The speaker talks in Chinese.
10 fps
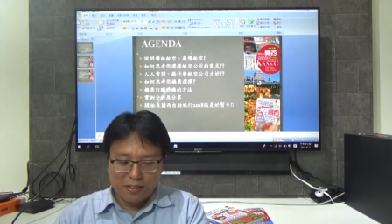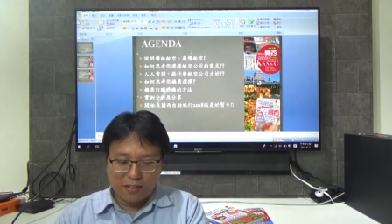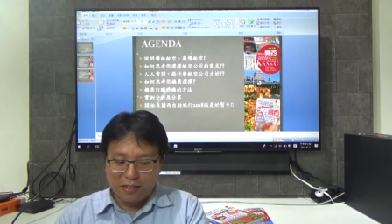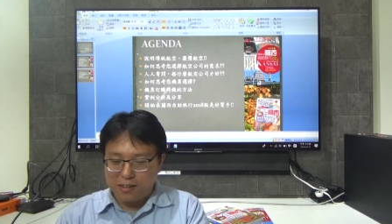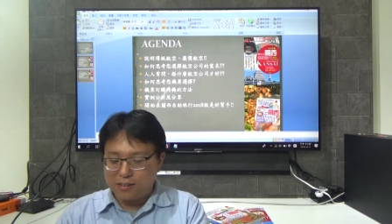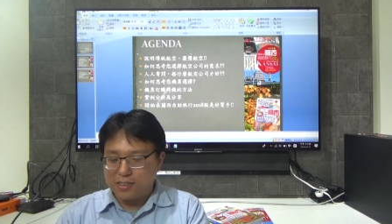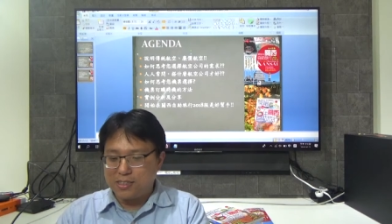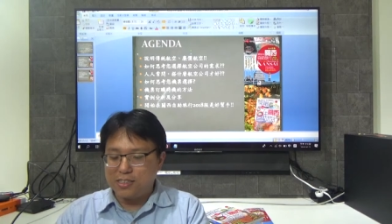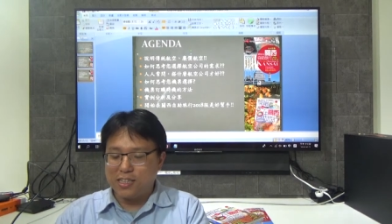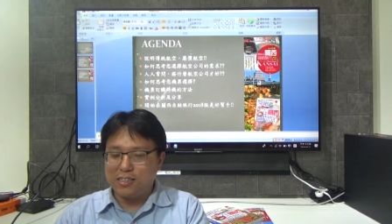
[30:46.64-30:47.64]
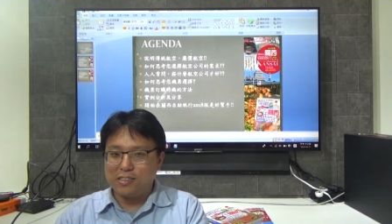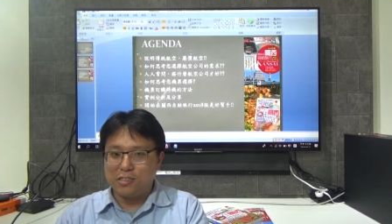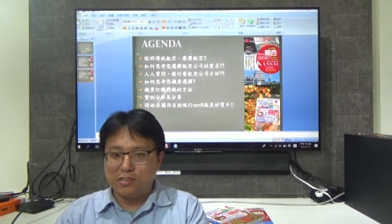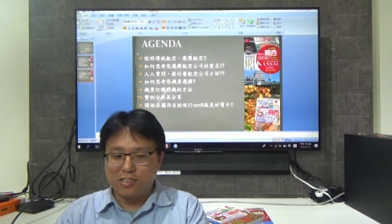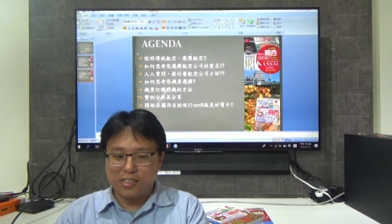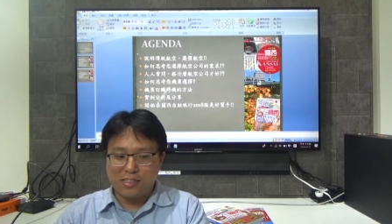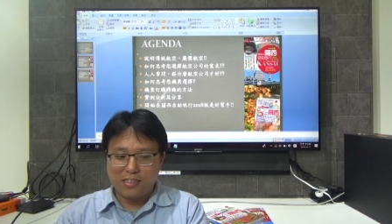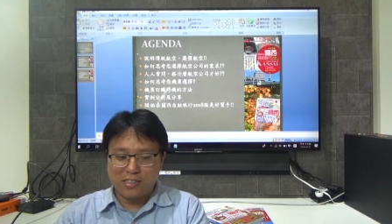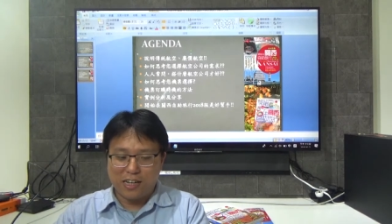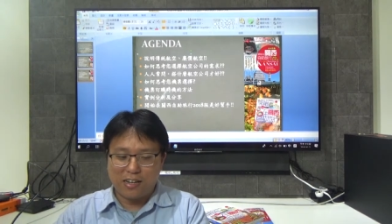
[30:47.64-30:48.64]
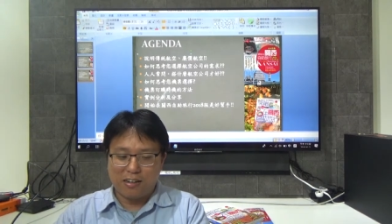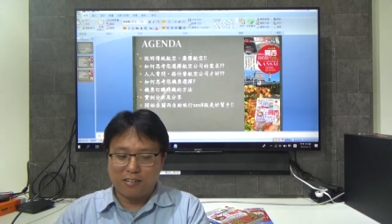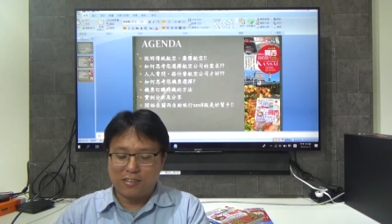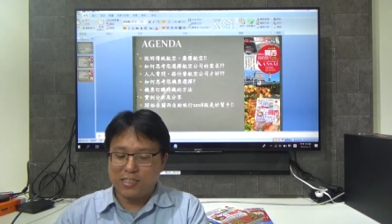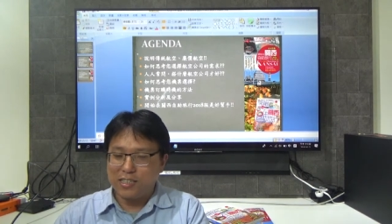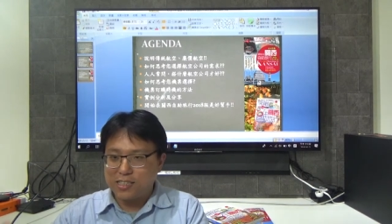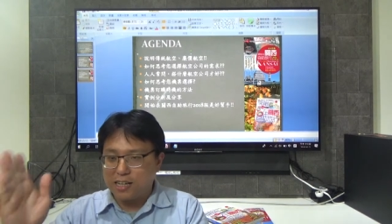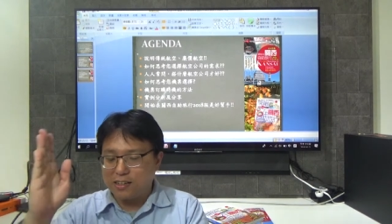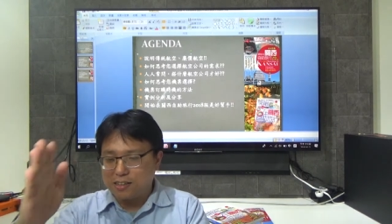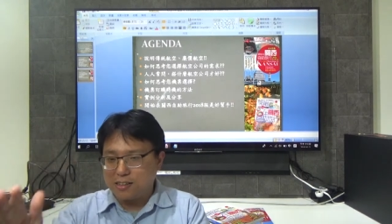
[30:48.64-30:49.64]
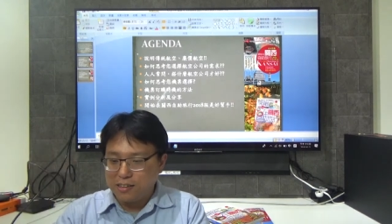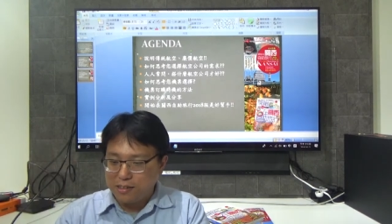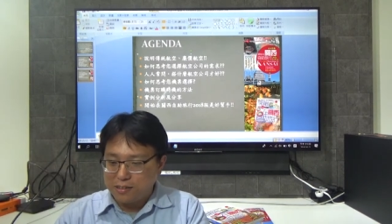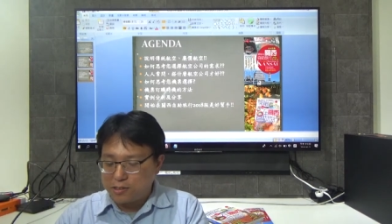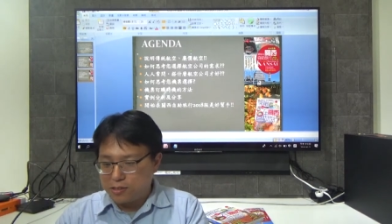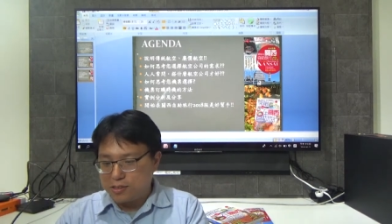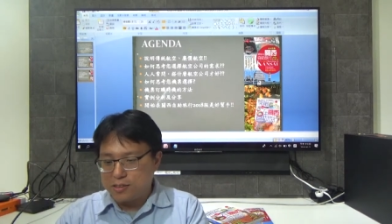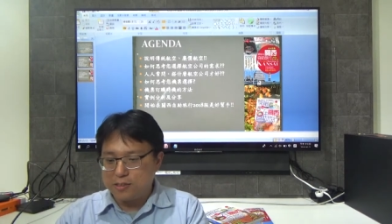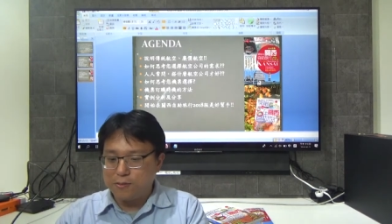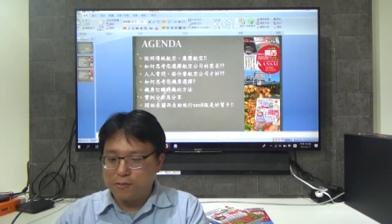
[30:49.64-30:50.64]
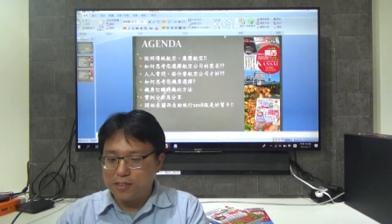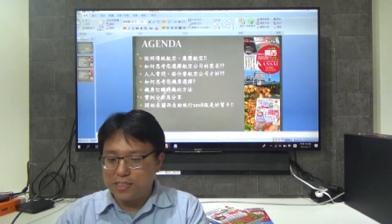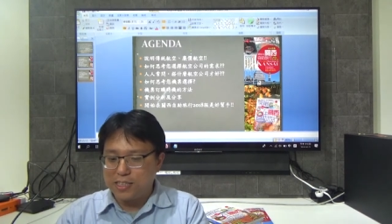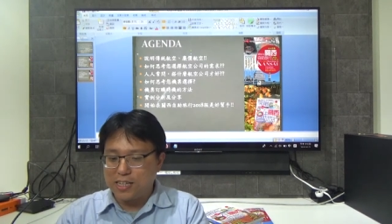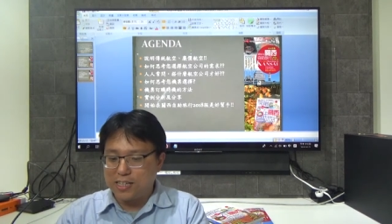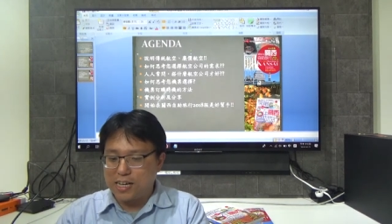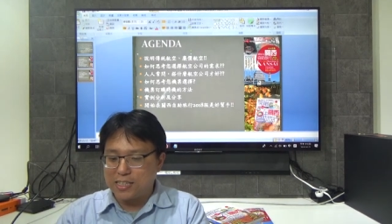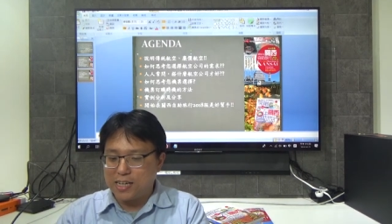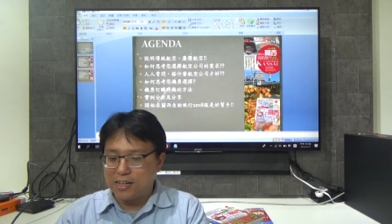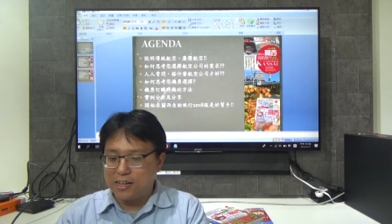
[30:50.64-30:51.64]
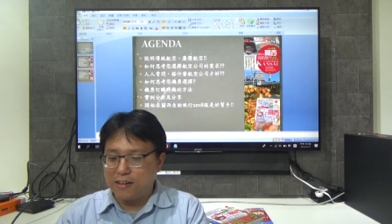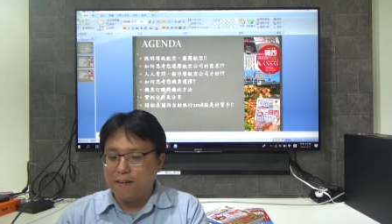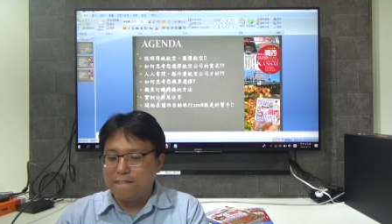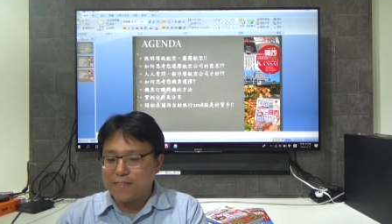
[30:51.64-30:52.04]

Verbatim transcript: 呃，之前就已经想好了，现场就是分析给大家看。